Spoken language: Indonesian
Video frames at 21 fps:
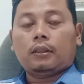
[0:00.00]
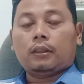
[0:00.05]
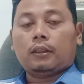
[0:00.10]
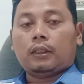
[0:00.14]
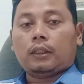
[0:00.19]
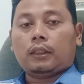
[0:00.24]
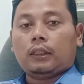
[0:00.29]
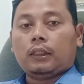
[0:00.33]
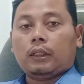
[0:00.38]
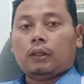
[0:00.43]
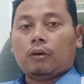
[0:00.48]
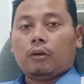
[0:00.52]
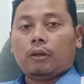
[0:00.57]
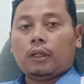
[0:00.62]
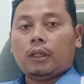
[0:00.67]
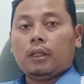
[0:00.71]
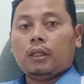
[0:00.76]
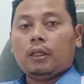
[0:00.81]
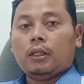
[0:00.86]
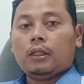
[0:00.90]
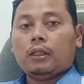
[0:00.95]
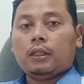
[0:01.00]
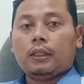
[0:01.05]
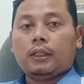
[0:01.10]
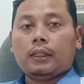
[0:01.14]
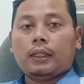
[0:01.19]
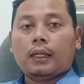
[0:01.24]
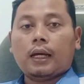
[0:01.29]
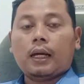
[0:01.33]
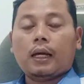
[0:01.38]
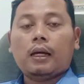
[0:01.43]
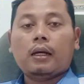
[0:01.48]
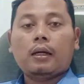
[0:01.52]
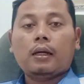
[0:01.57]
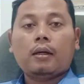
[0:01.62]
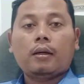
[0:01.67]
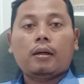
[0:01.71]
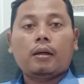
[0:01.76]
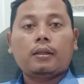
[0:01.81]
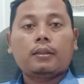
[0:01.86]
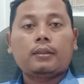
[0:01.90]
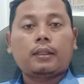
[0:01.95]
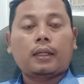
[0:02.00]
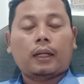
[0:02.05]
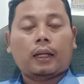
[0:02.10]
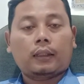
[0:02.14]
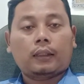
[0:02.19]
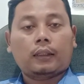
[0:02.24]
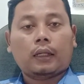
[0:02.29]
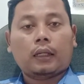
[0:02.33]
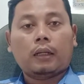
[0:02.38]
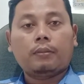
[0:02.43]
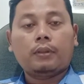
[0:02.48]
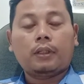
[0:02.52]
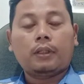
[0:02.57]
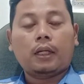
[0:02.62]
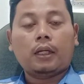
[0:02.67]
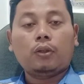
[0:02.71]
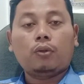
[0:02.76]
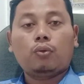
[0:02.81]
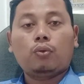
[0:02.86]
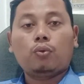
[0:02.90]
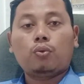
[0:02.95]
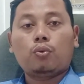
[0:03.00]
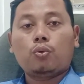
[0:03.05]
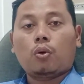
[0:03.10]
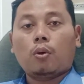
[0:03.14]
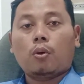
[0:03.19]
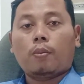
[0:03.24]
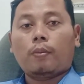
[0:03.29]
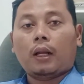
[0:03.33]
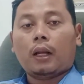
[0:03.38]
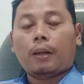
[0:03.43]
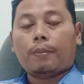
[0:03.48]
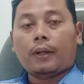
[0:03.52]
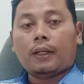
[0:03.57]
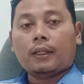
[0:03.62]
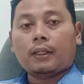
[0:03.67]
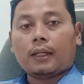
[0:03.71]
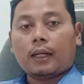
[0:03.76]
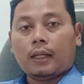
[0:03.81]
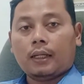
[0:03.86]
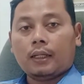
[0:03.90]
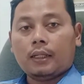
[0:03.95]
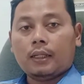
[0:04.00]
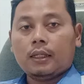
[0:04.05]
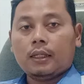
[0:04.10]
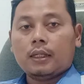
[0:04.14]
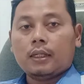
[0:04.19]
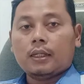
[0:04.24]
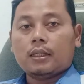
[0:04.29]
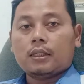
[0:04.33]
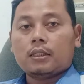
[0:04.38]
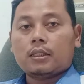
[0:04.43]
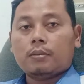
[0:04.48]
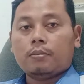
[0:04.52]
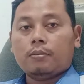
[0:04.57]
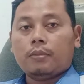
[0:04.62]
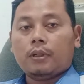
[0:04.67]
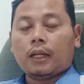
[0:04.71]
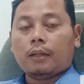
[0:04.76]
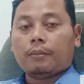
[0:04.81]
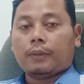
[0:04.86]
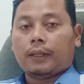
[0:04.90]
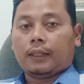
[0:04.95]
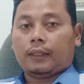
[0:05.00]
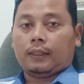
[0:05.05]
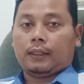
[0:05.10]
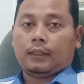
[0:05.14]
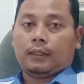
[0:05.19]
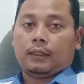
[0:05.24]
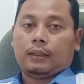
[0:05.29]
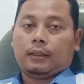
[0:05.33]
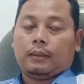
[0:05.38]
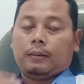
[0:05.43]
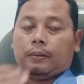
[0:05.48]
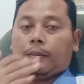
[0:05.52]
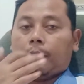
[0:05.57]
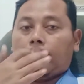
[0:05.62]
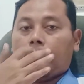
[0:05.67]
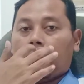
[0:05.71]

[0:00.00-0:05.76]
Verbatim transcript: kategori dia jarak tanam dengan 7,8 kali 9 meter.